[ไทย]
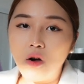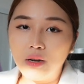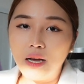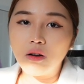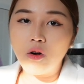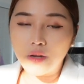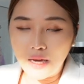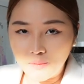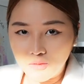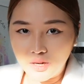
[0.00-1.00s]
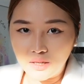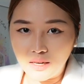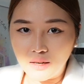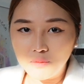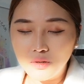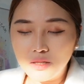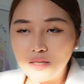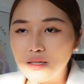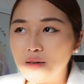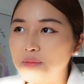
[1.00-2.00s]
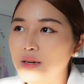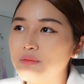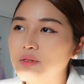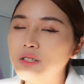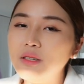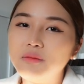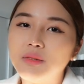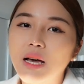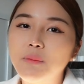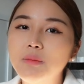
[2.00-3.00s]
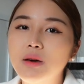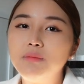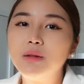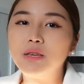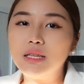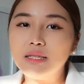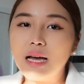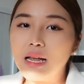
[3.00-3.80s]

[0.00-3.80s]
นอะของ Cambridge อ่ะเพื่อที่จะแบบเฮ้ยมาทำให้มันเป็นกิจ